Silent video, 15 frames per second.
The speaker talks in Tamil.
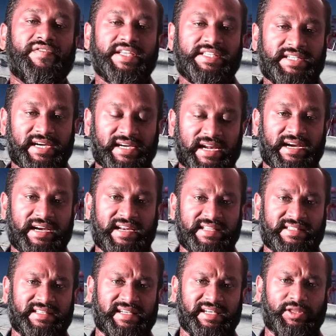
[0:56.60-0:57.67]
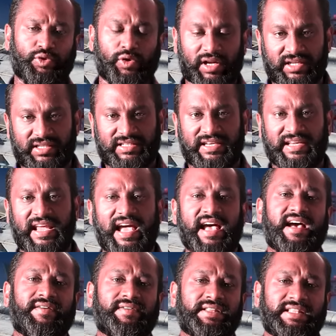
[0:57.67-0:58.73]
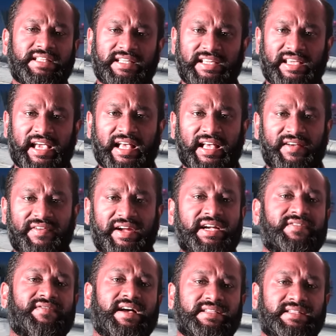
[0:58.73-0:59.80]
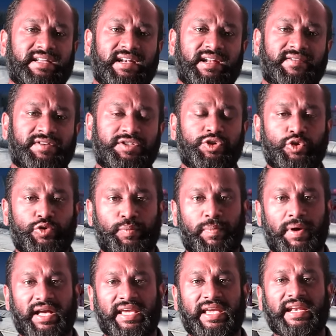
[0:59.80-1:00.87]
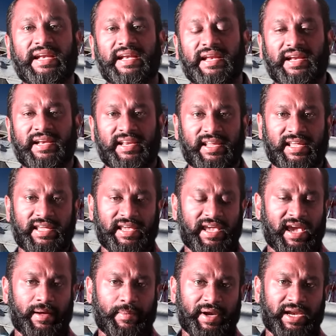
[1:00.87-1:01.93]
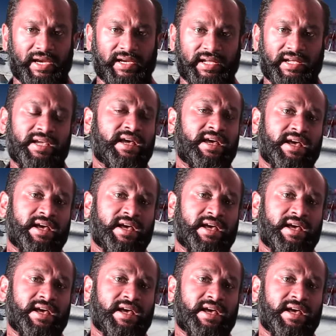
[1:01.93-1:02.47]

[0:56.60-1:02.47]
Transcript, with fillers: வெஸ்டர்ன் கண்ட்ரீஸு தொடர்ச்சியாக வந்து எங்கள் வீட்டு வாசலில் வச்சு துப்பாக்கி நீட்டிக்கிட்டு இருக்கீங்க அப்படின்னு